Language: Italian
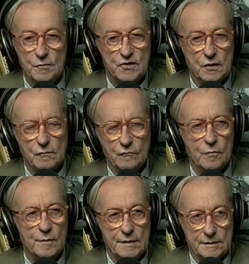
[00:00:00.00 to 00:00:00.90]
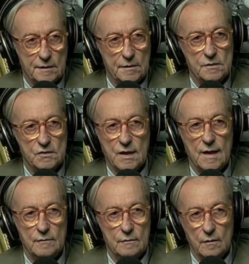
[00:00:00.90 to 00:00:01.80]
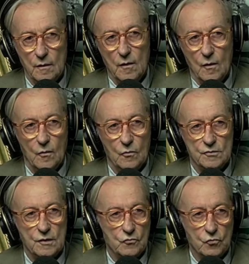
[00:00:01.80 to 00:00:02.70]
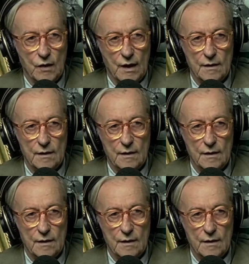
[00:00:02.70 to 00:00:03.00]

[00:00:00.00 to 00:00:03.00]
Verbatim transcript: cominciato a fumare a 13 anni. Eh ho 81